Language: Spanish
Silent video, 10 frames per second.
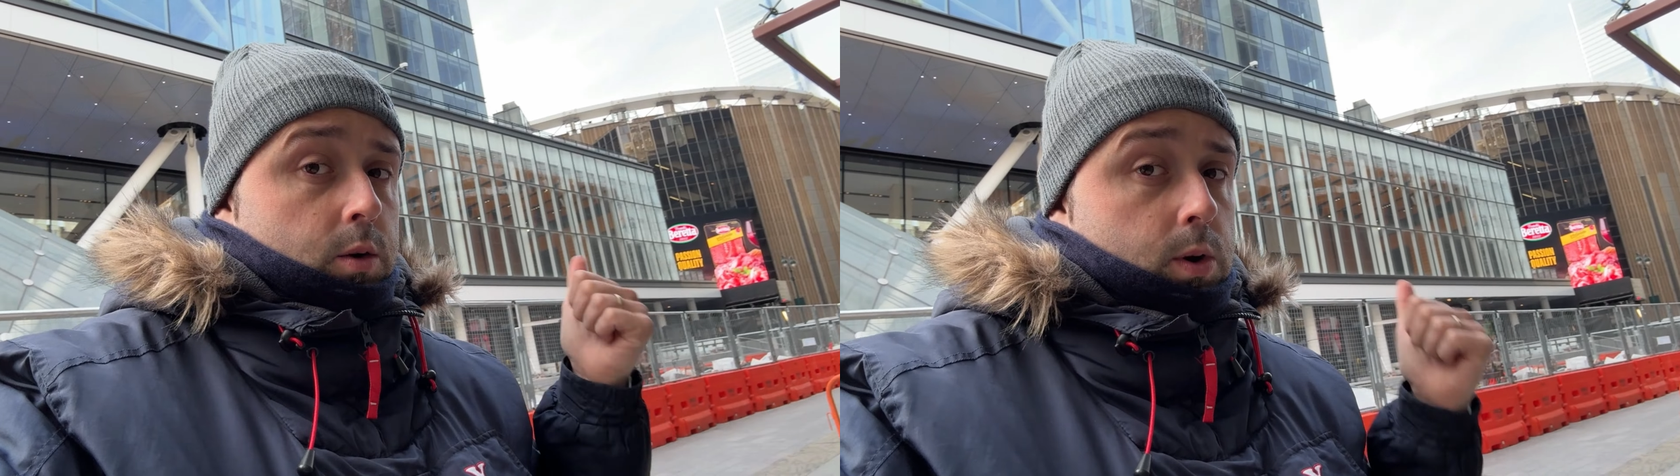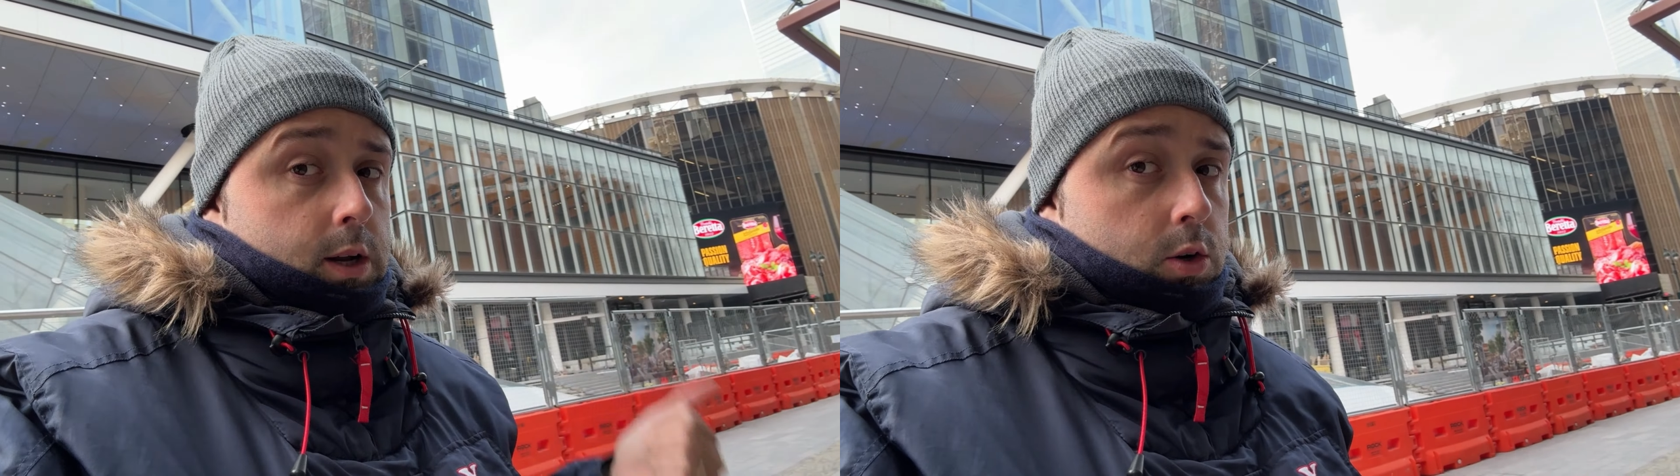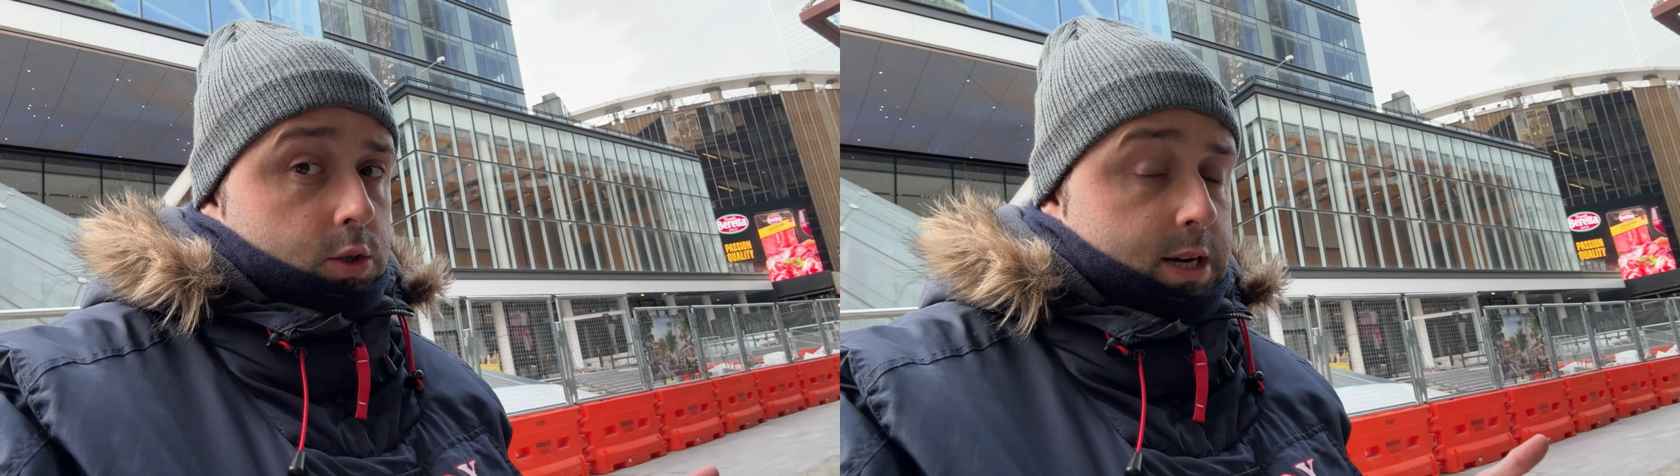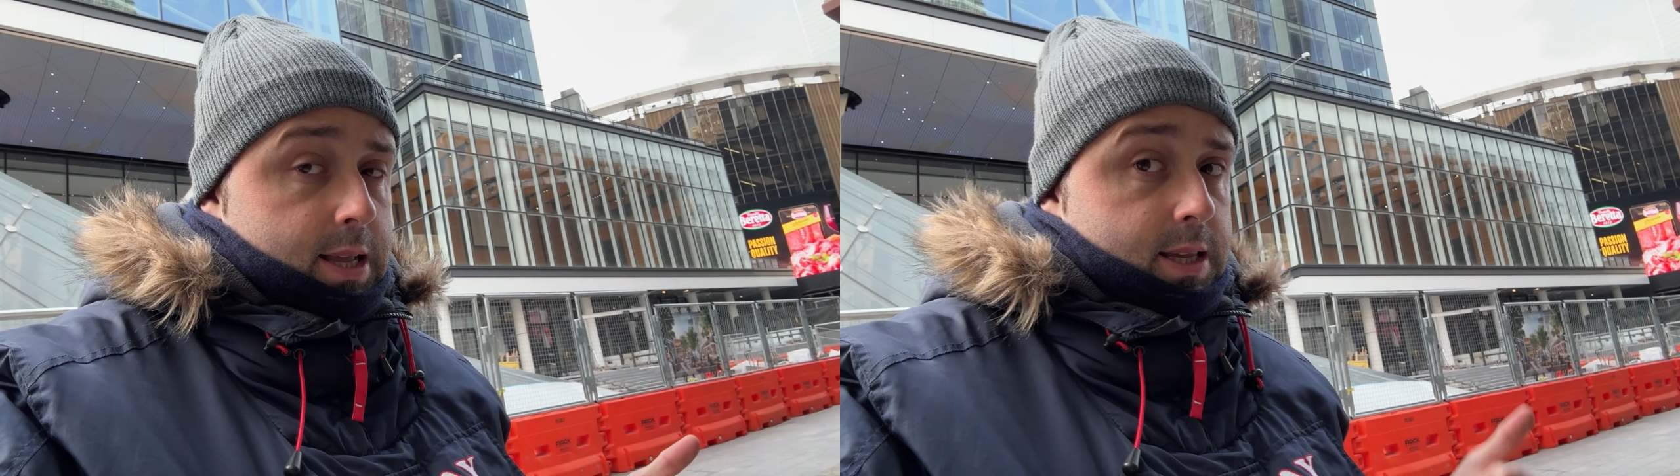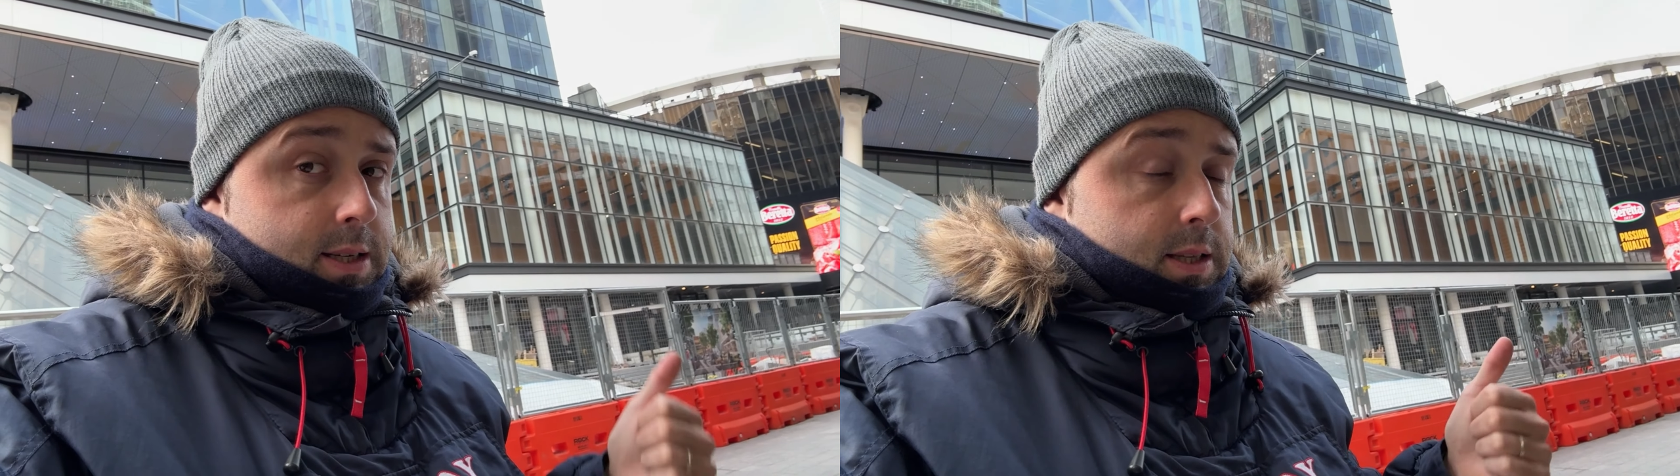juegan los
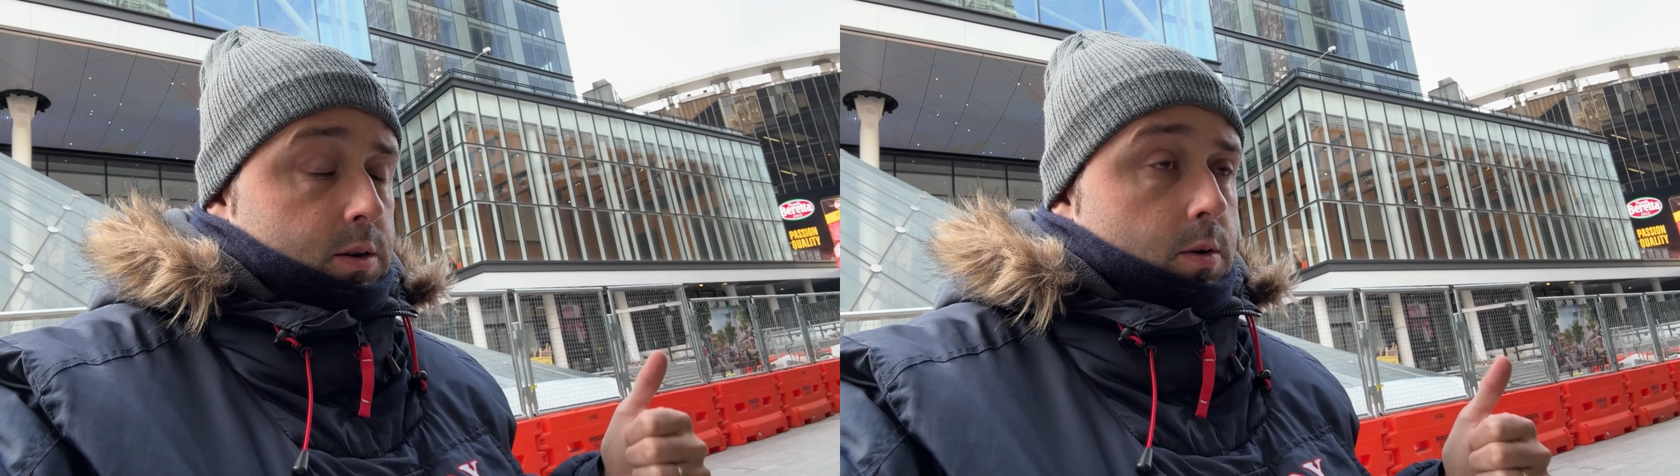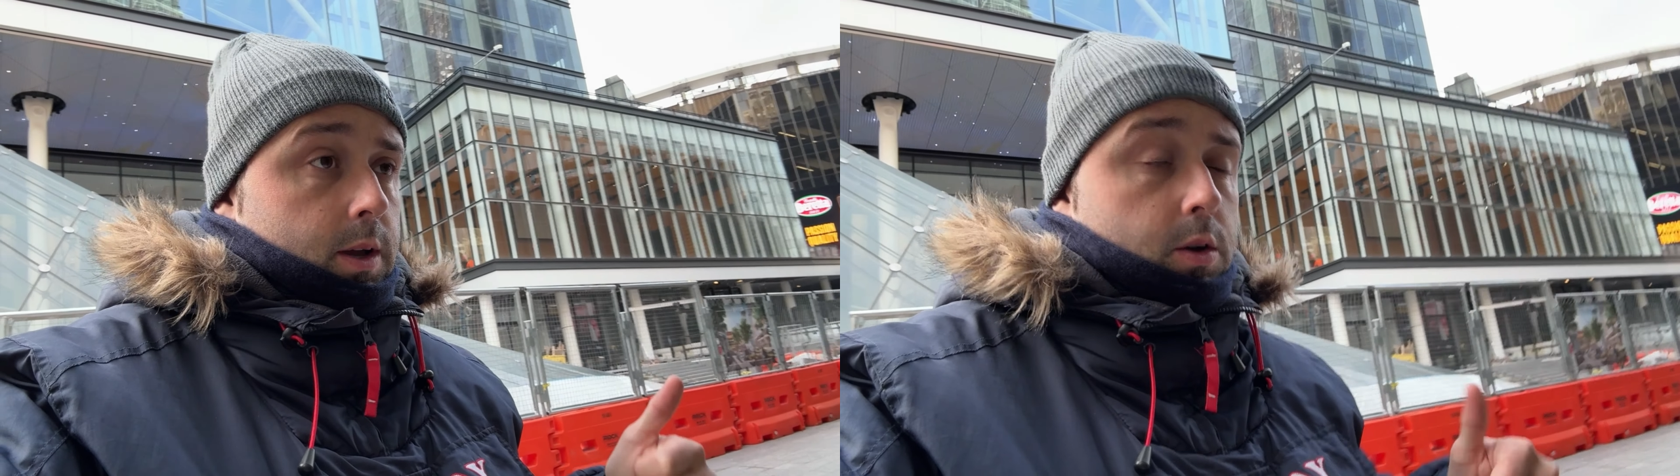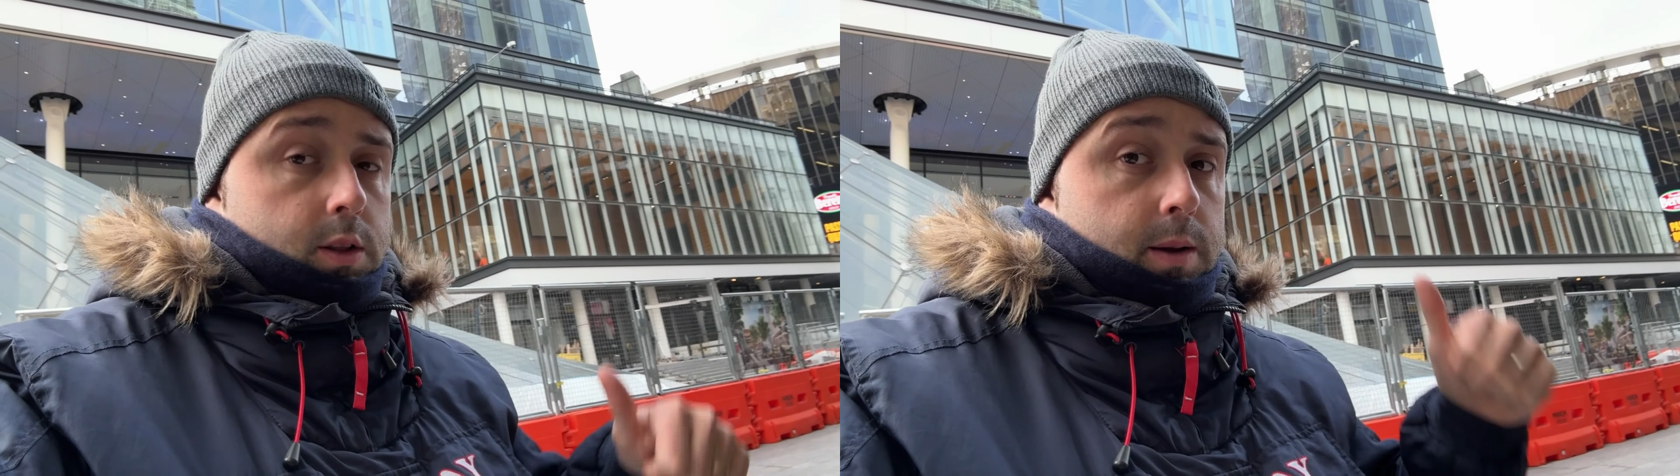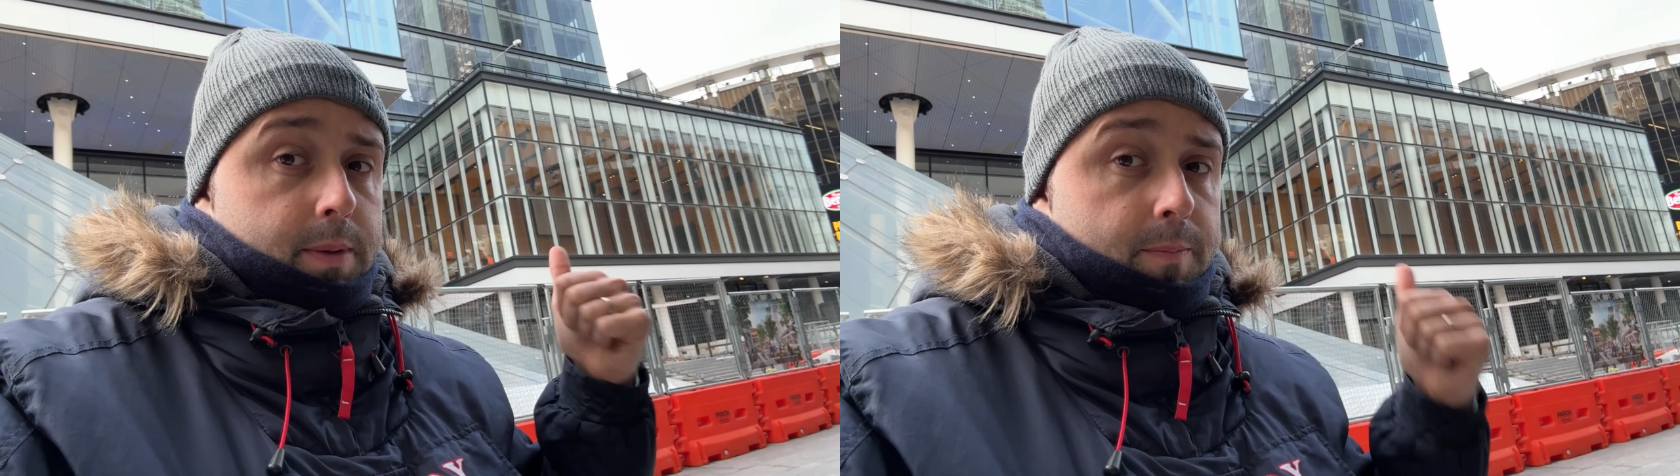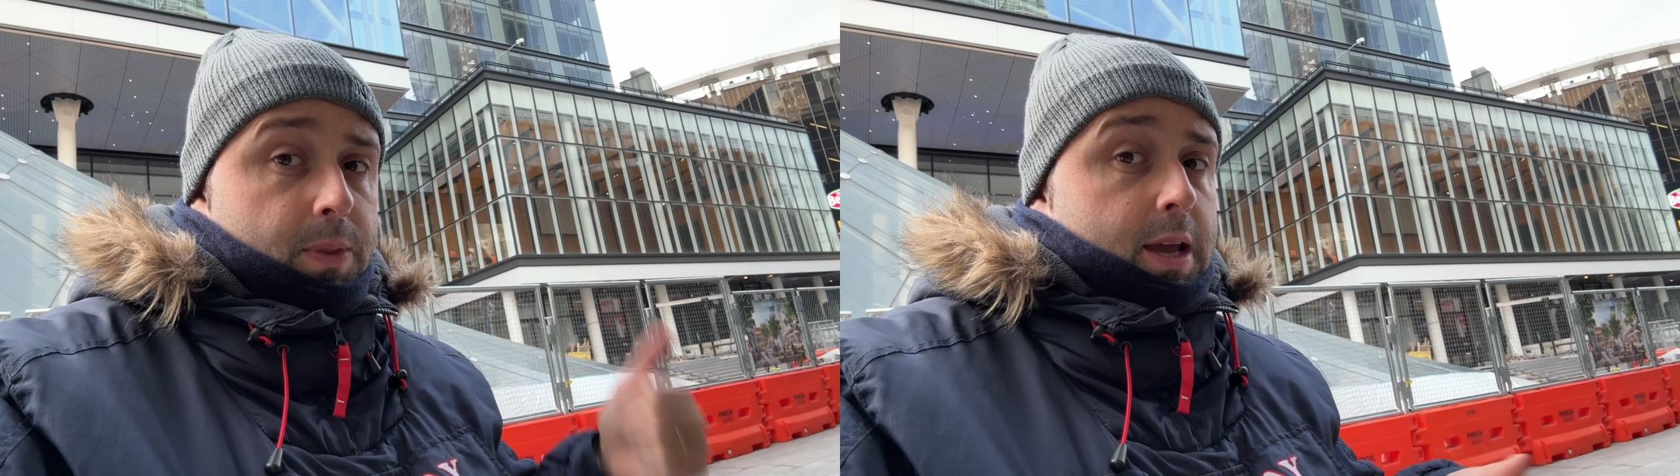Rangers de Nueva York
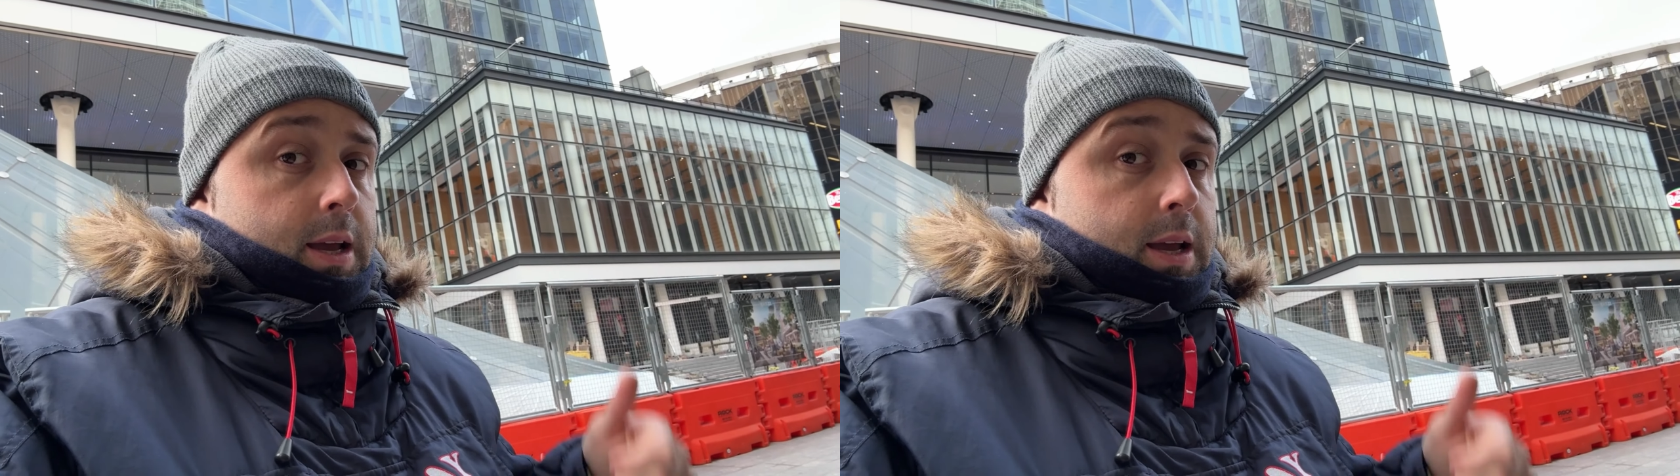también.